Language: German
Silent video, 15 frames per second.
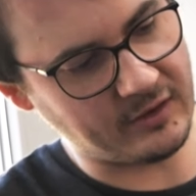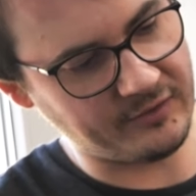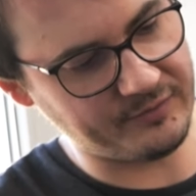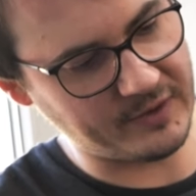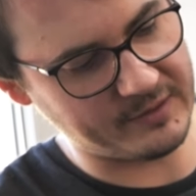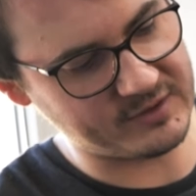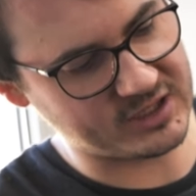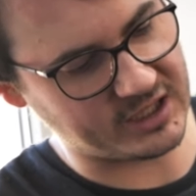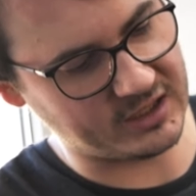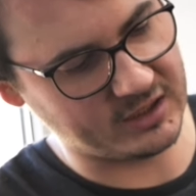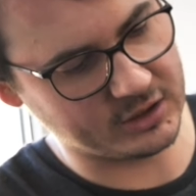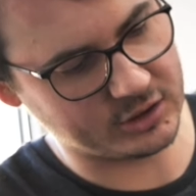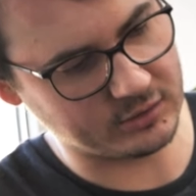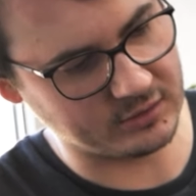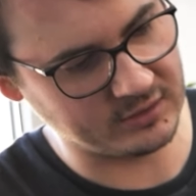auf meinem
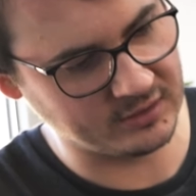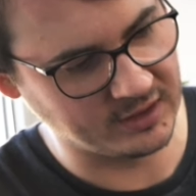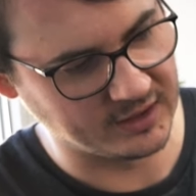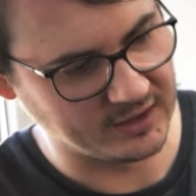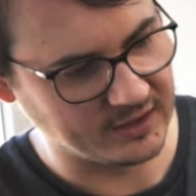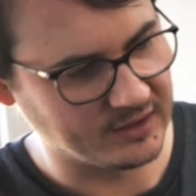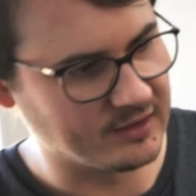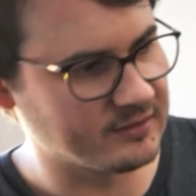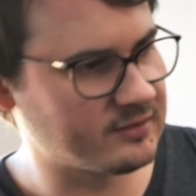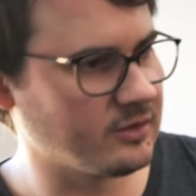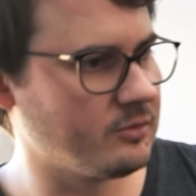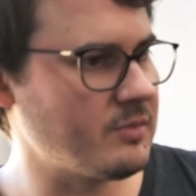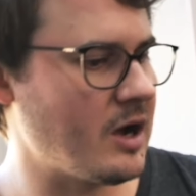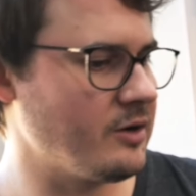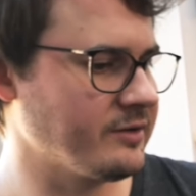Channel schon,
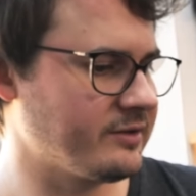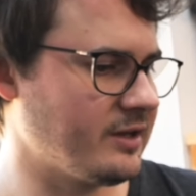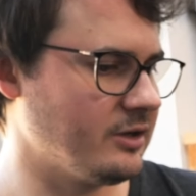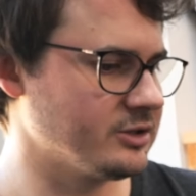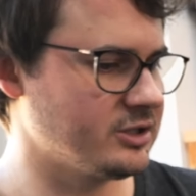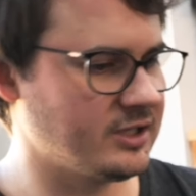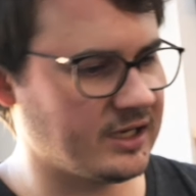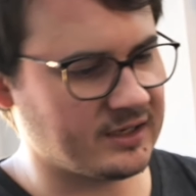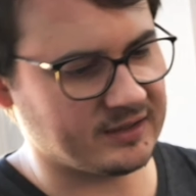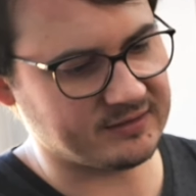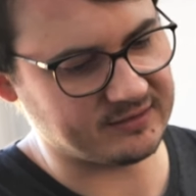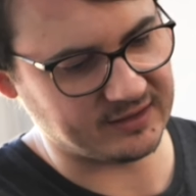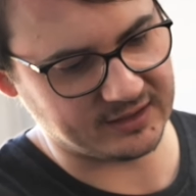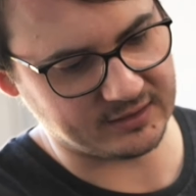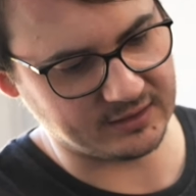zum Austauschen der
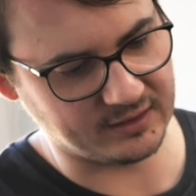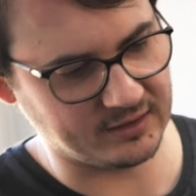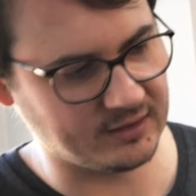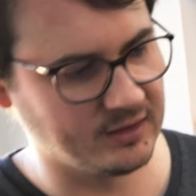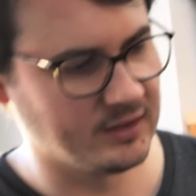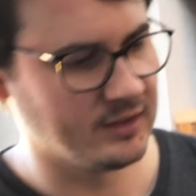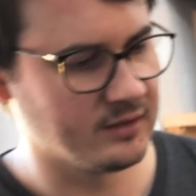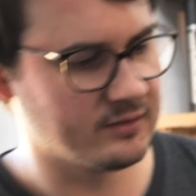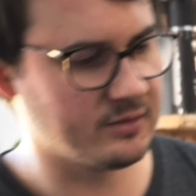Kassette,